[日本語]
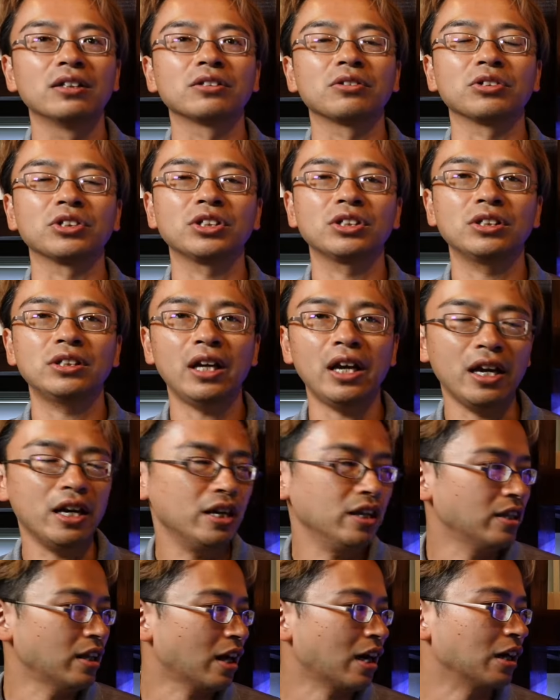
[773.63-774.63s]
そし
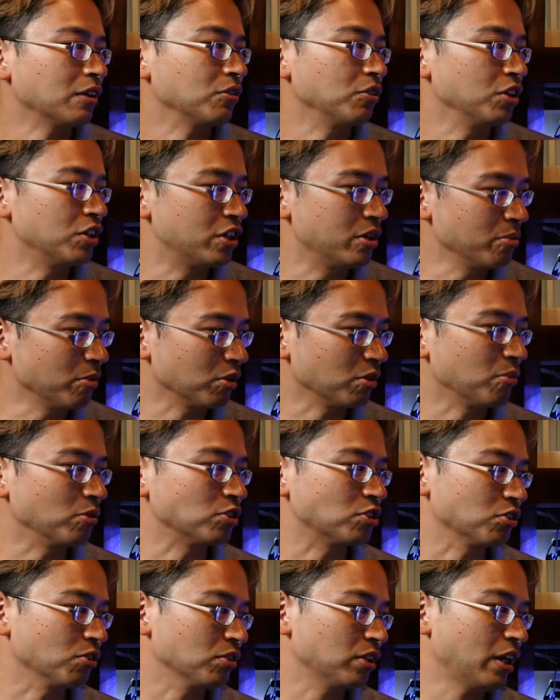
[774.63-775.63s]
て中の生き物
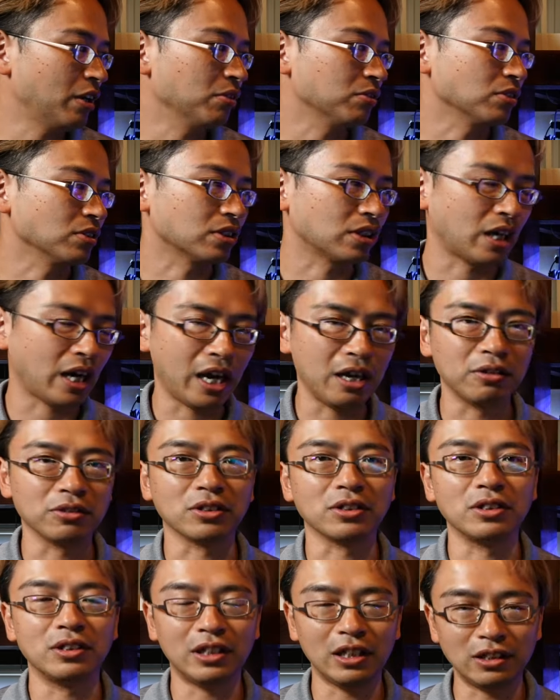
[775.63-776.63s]
も状態よく変える
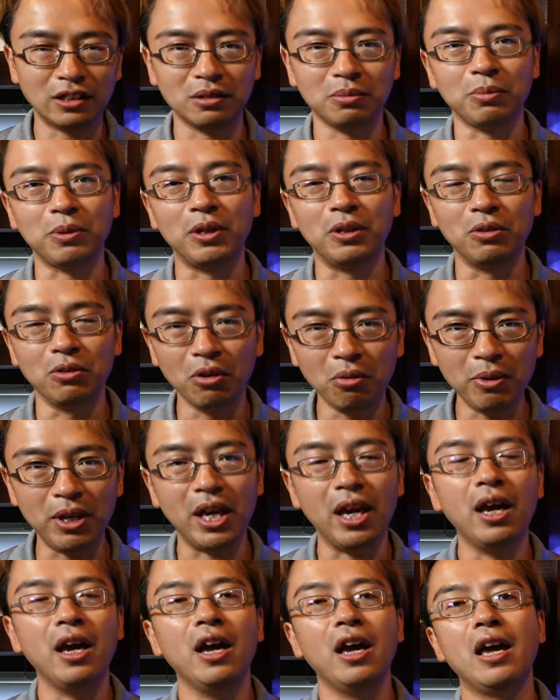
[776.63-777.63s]
設備の
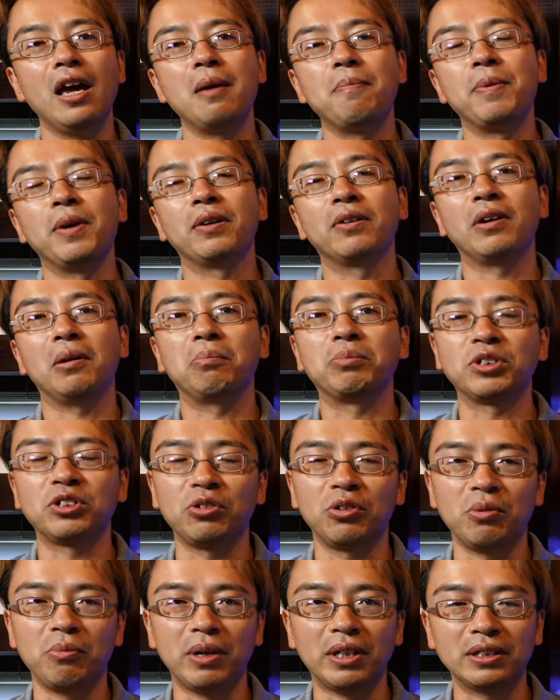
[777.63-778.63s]
みピックアップし
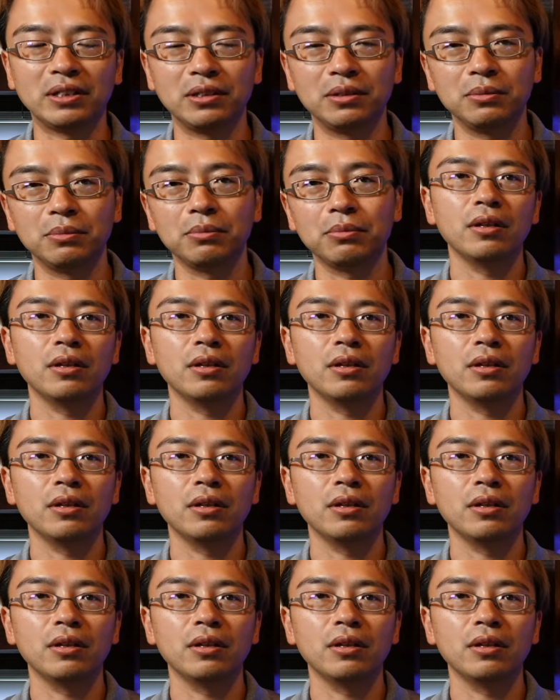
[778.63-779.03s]
ております。